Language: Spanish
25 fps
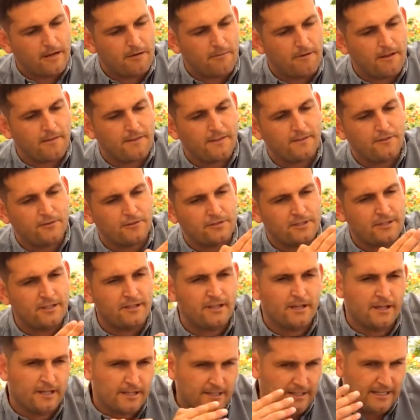va haciéndose
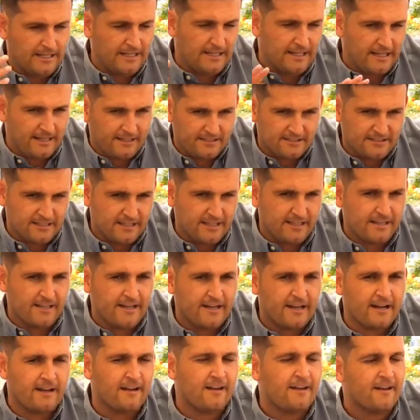y la carne se
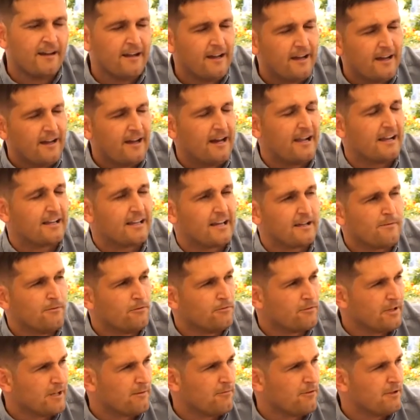queda al carbón,
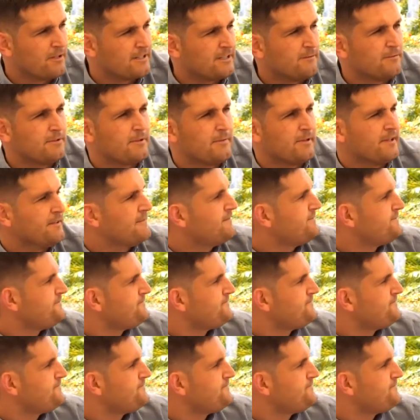un carbón que tenemos también. Eso